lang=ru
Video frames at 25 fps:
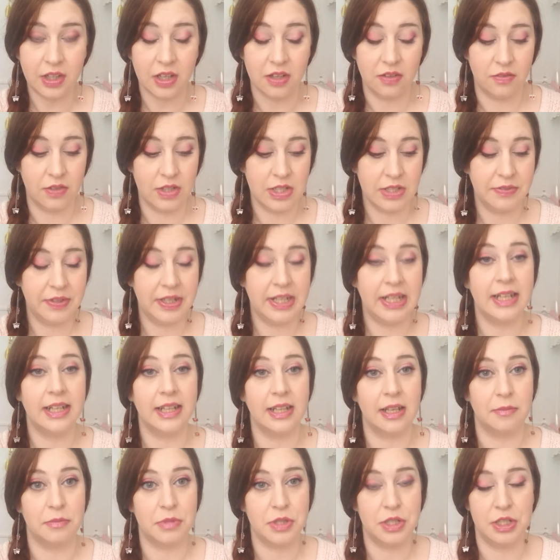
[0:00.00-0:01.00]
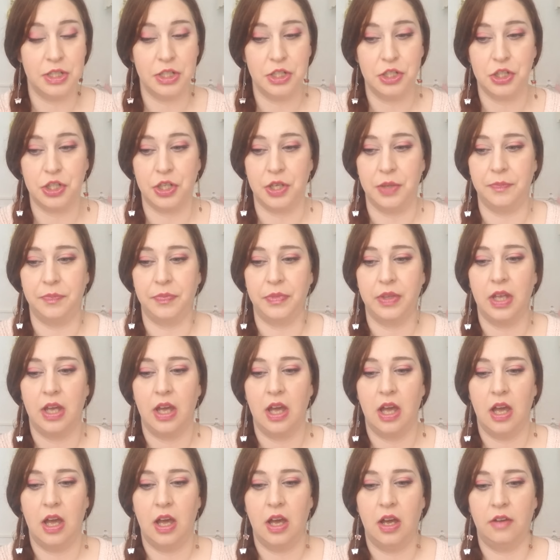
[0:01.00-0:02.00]
высветлил нам синячки.
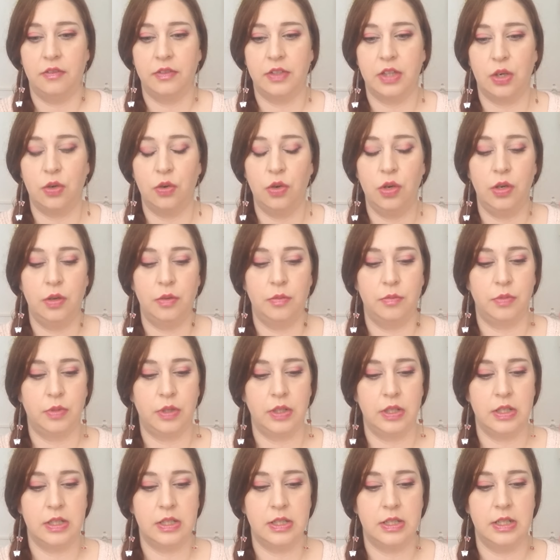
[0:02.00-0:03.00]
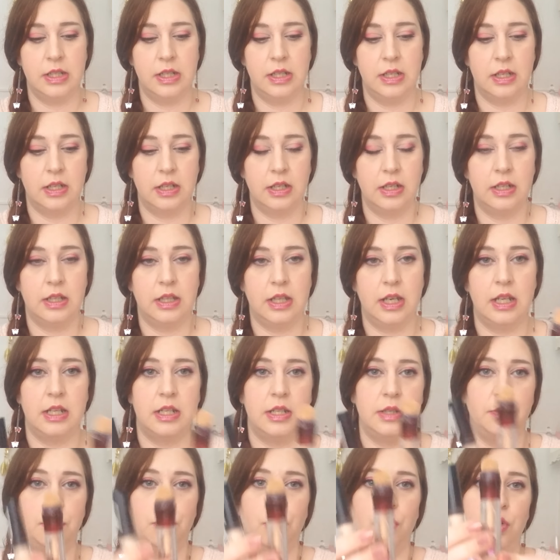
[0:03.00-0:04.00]
Второй консилер и
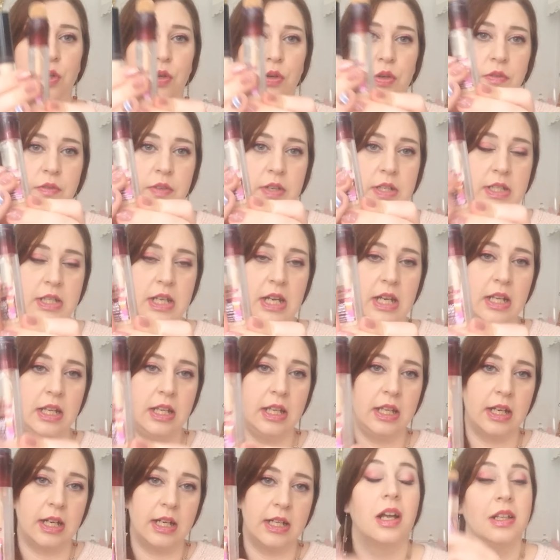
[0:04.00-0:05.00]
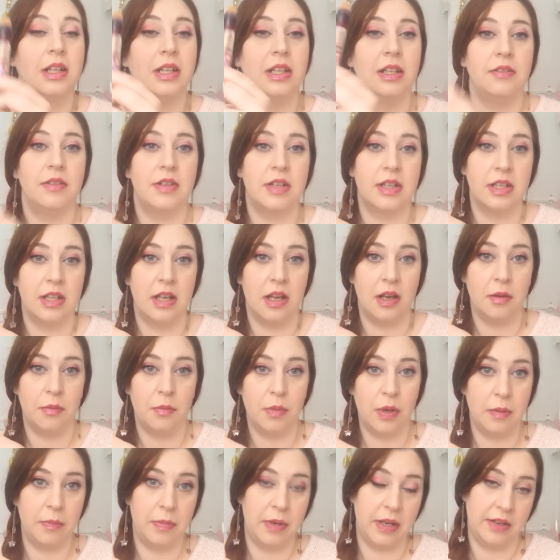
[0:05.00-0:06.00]
третий более универсальный, хотя, наверное,
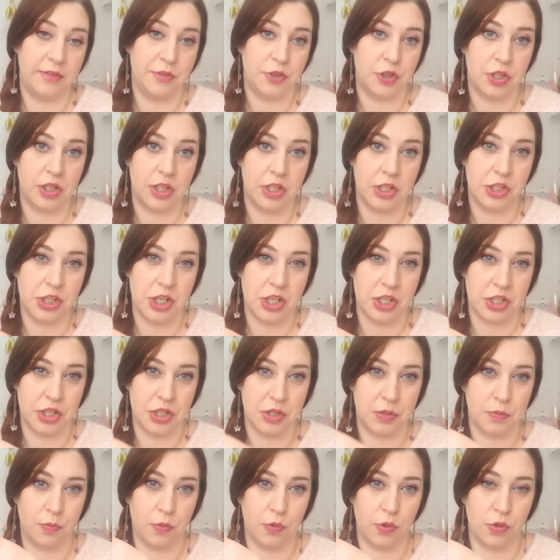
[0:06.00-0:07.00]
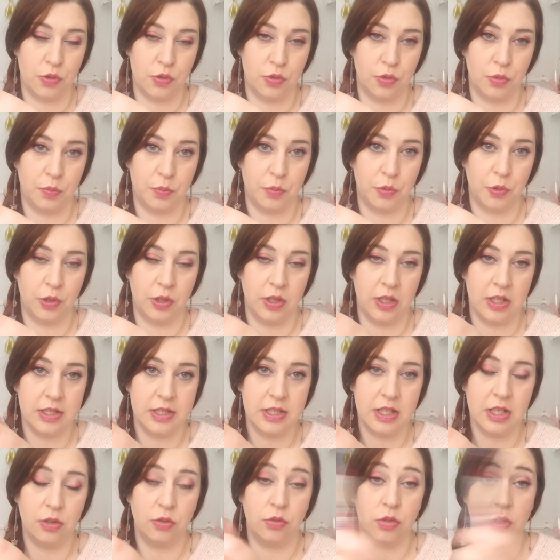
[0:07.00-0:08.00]
Maybelline все-таки чаще используют под
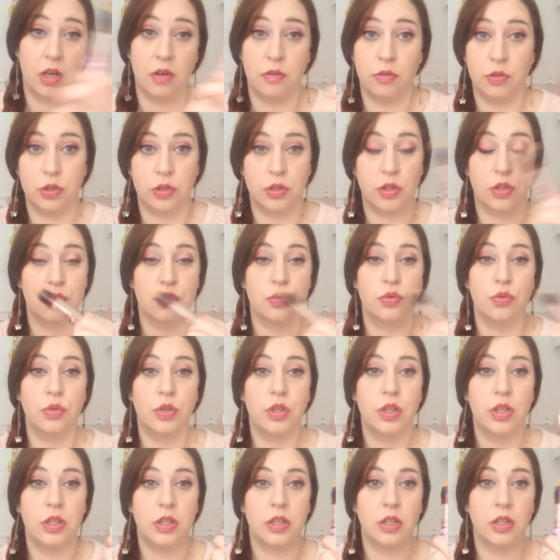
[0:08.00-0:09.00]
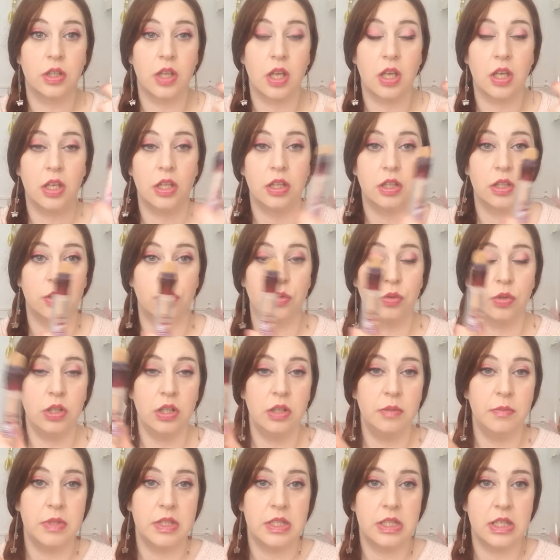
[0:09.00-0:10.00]
глаза, но я его наношу и на какие-то
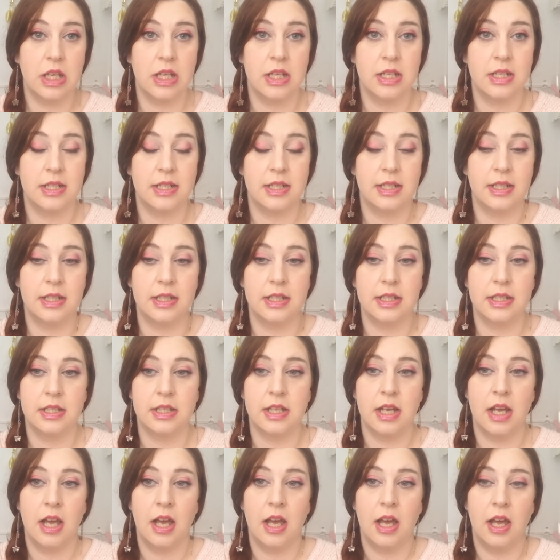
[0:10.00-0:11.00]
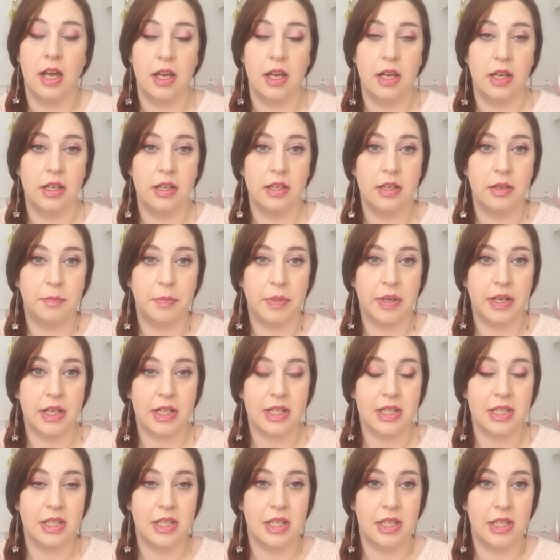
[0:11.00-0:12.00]
другие места, если есть Э,
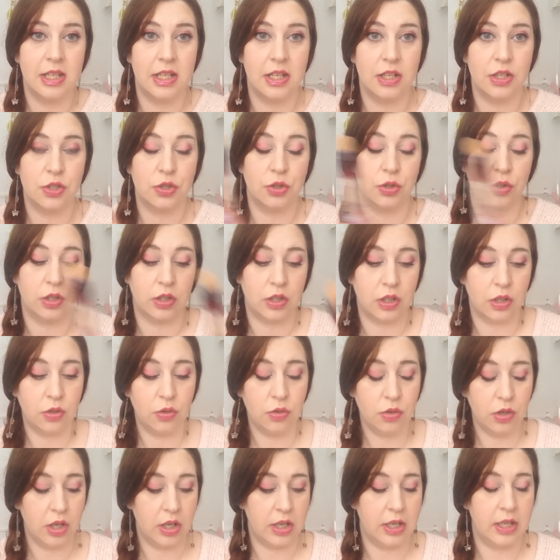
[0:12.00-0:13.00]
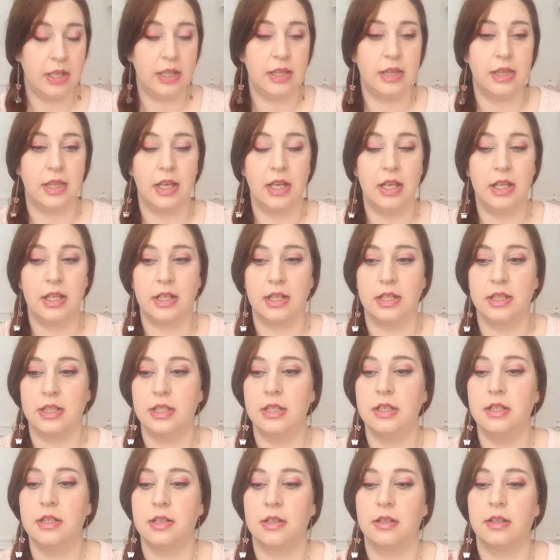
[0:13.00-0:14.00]
покраснение или что-то такое. И третий
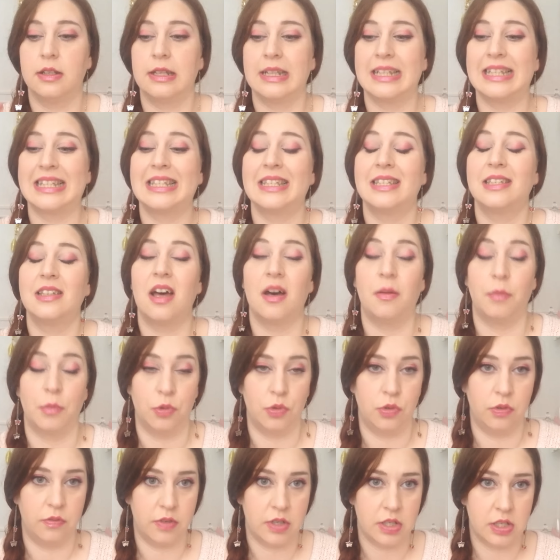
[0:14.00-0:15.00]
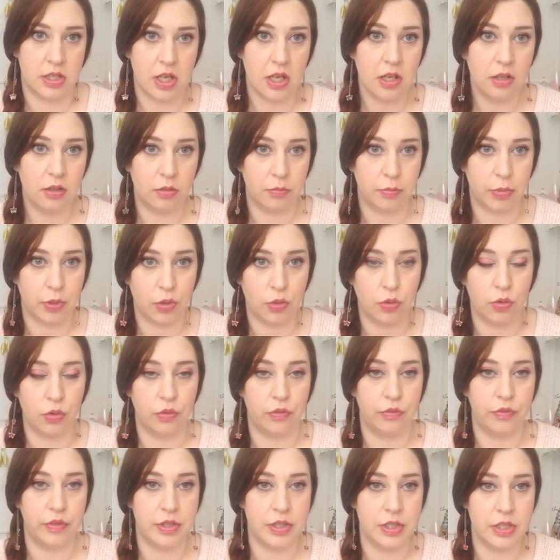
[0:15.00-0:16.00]
консилер, наверное, самый универсальный, он
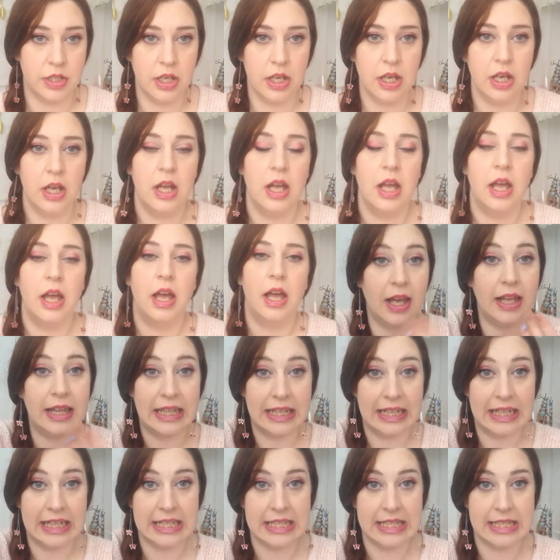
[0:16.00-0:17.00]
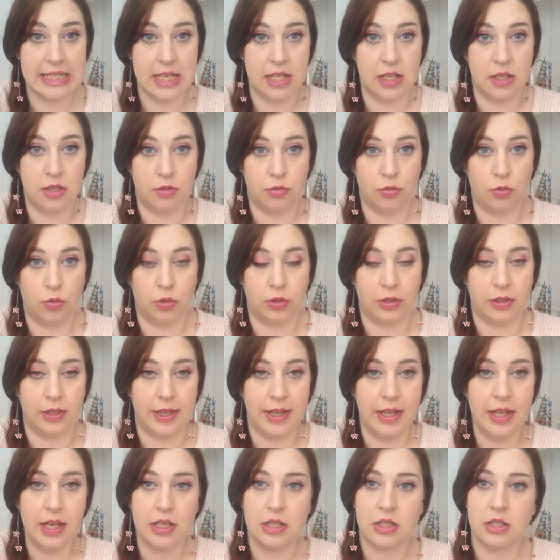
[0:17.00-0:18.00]
подходит везде. Это консилер от
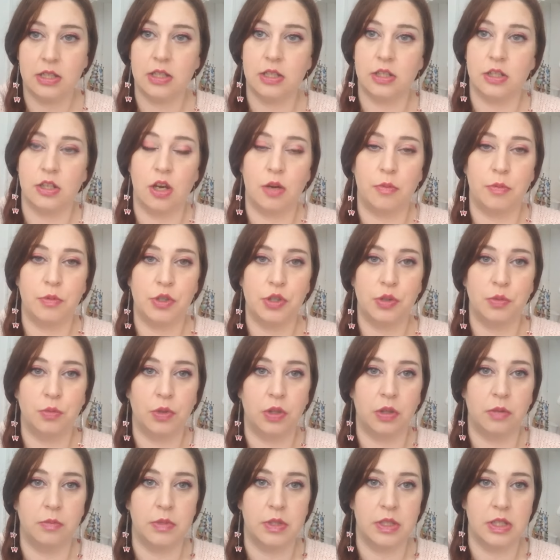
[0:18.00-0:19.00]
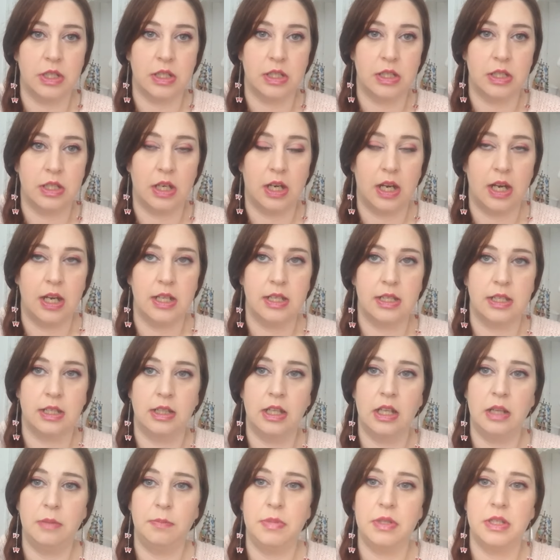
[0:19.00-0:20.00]
NYX, не знаю, почему так быстро стирается
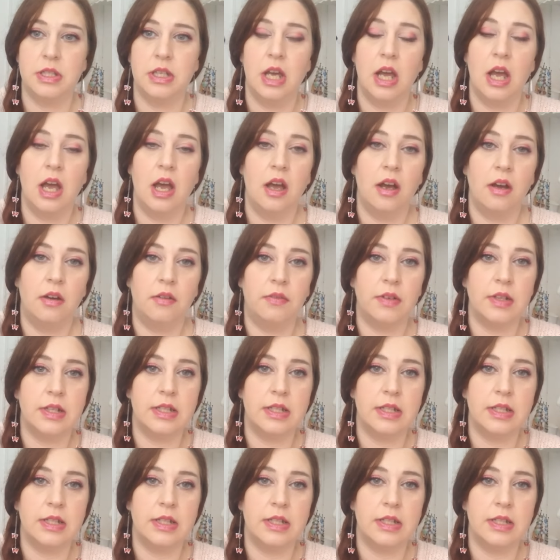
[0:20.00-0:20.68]
надпись, в